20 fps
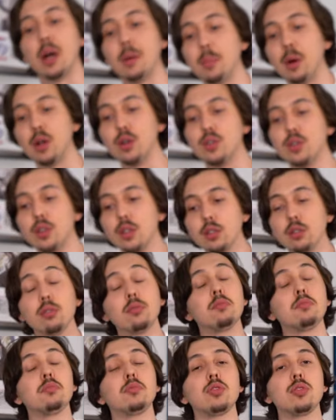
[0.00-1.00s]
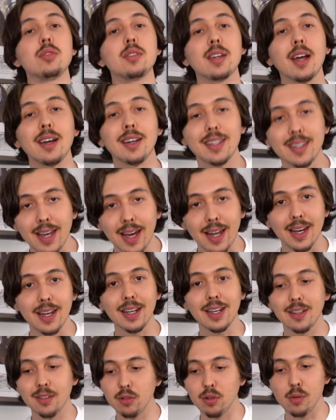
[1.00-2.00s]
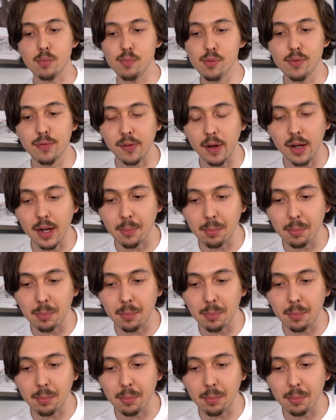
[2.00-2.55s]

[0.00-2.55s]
t'en manges une, tu te sens calé, Tu t'as plus faim